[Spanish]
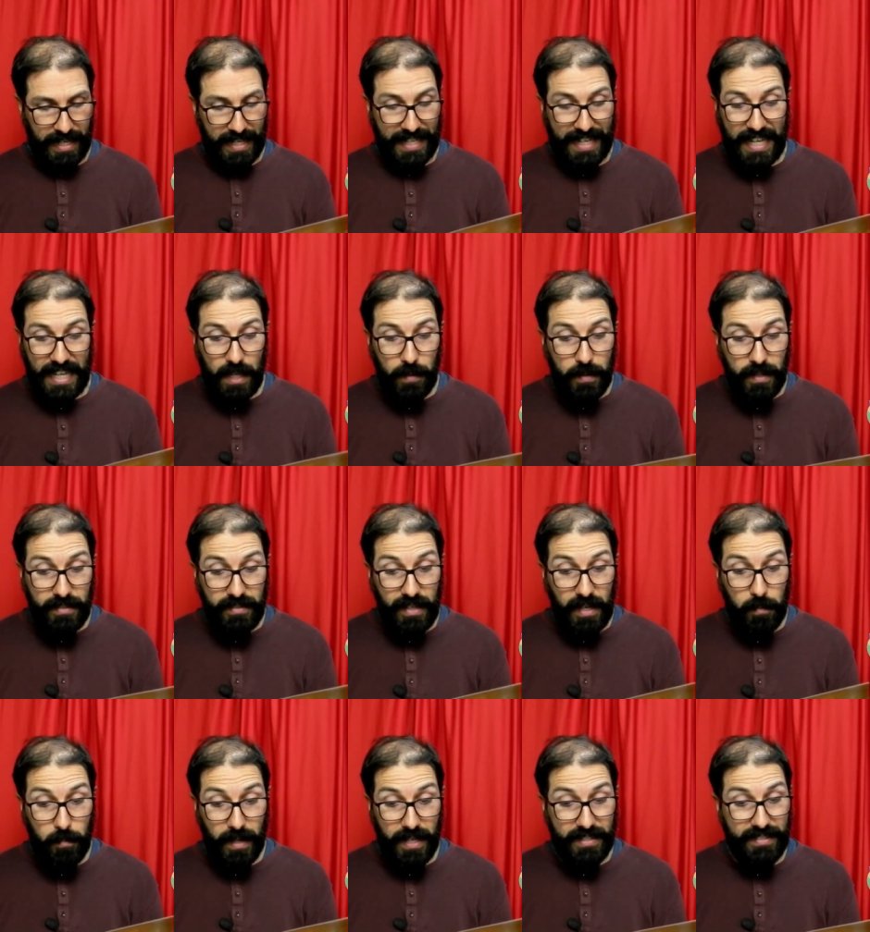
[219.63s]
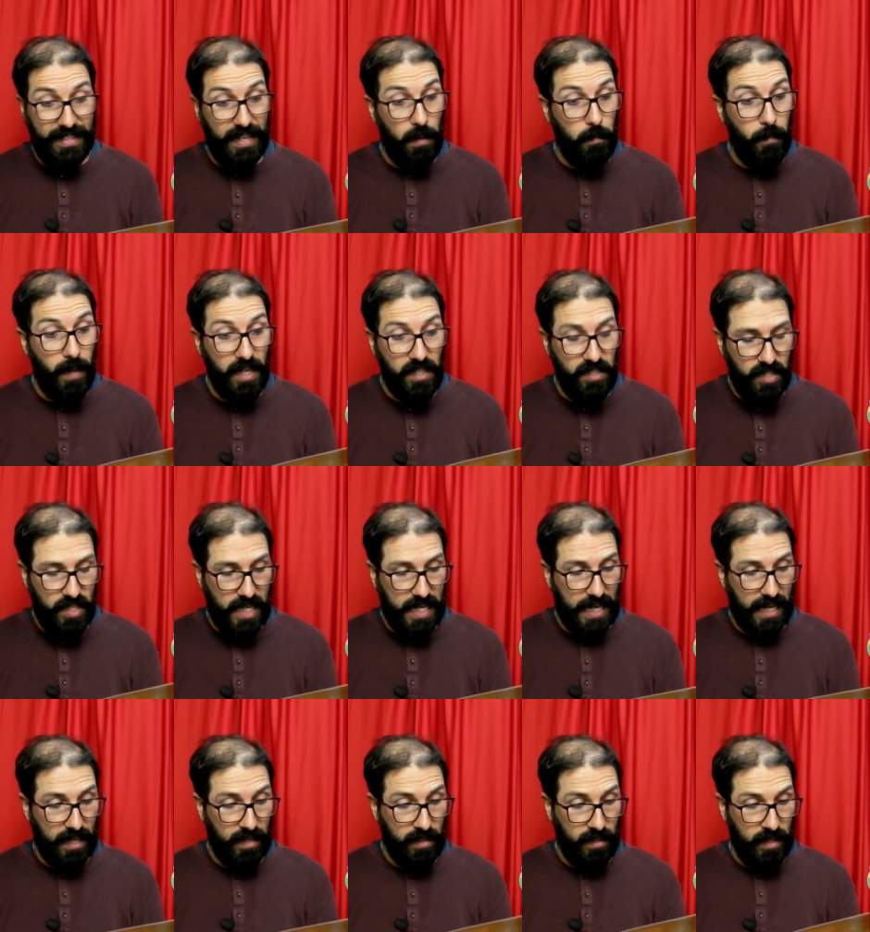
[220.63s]
Cada vez le parecía más
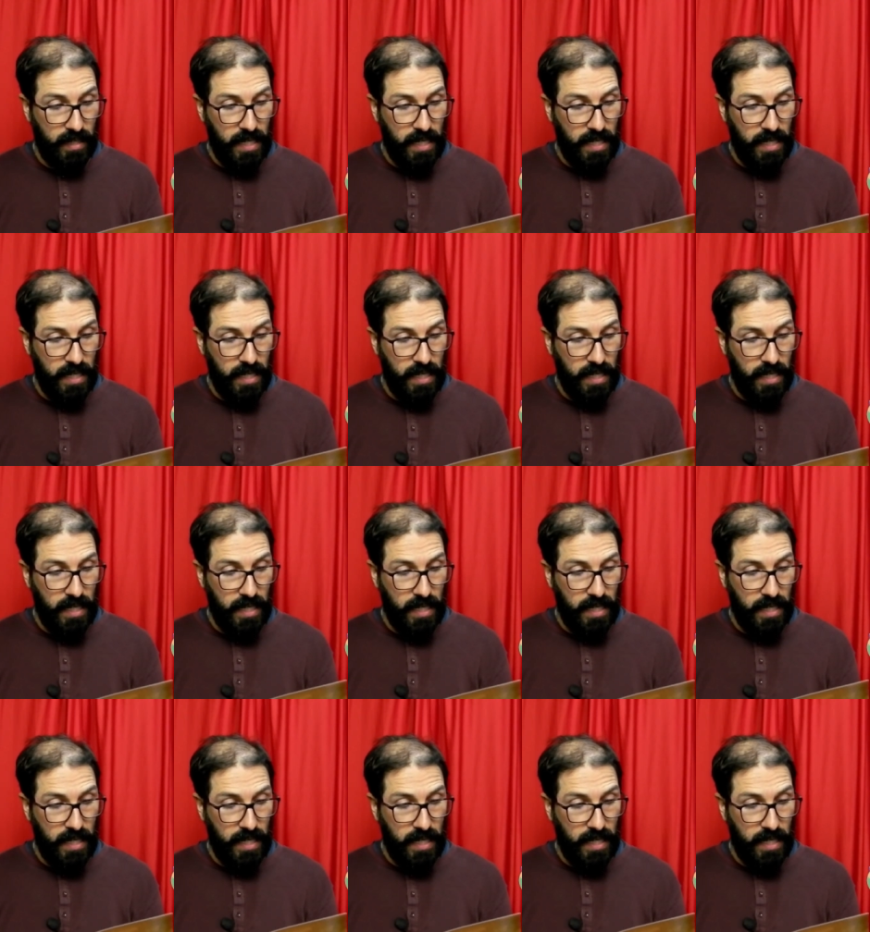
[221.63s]
chica,